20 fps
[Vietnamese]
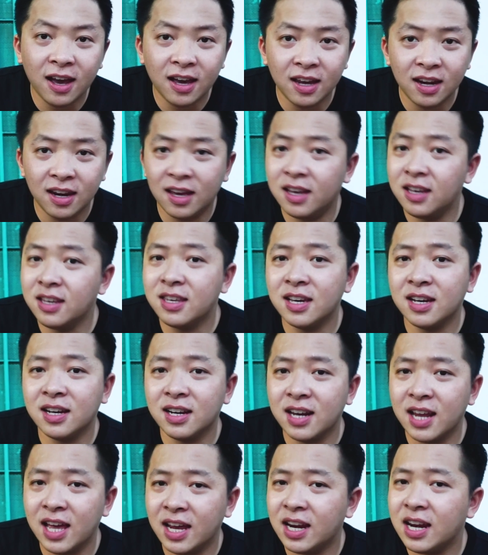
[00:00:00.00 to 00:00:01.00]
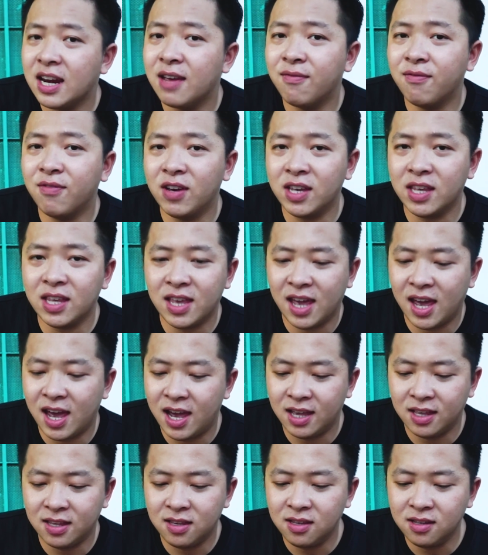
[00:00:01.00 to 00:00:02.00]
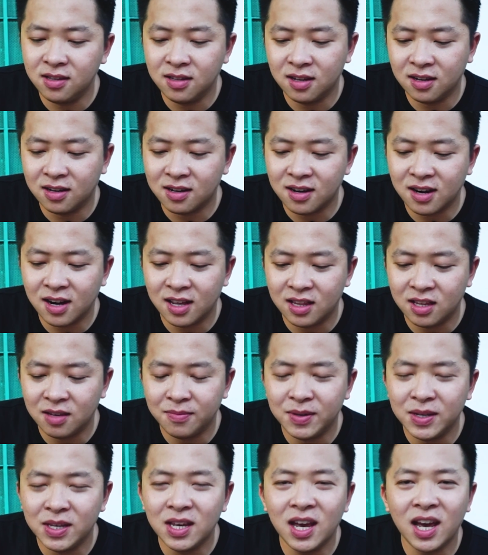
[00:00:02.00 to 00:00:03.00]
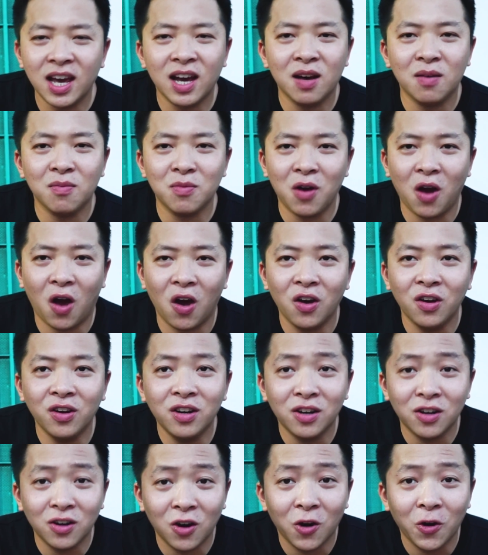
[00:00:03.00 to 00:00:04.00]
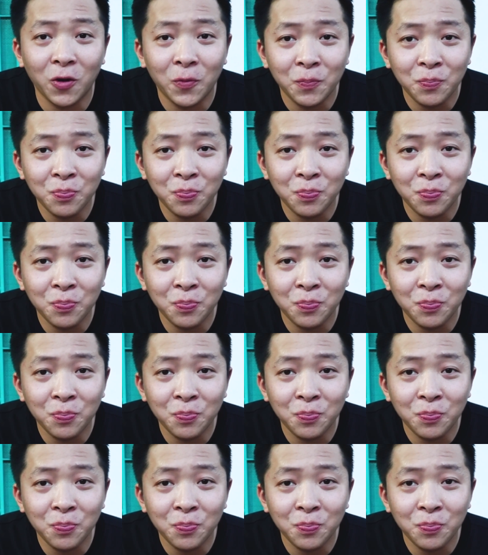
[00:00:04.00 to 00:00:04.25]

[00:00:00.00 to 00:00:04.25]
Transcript: cái này chắc lát đem về nhà chứ thật ra thì bây giờ không nổi nữa rồi